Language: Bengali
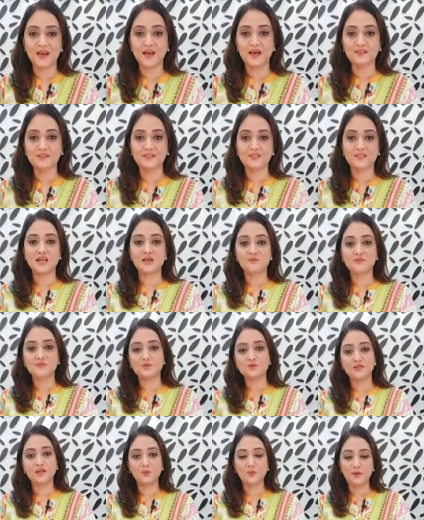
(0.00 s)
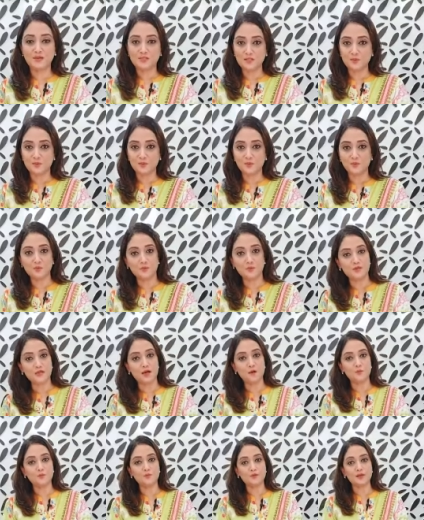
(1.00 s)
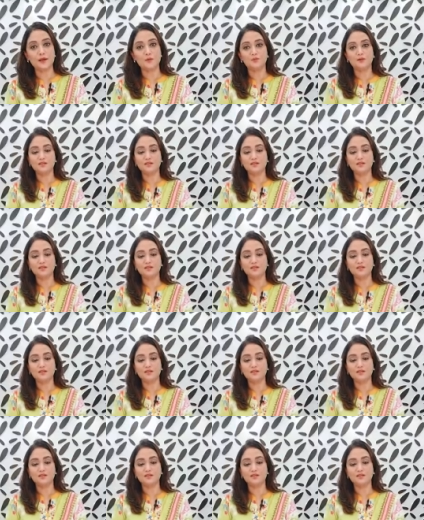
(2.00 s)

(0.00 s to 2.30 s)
আচ্ছা শারমিন আপু আসসালামাইকুম আপু কেমন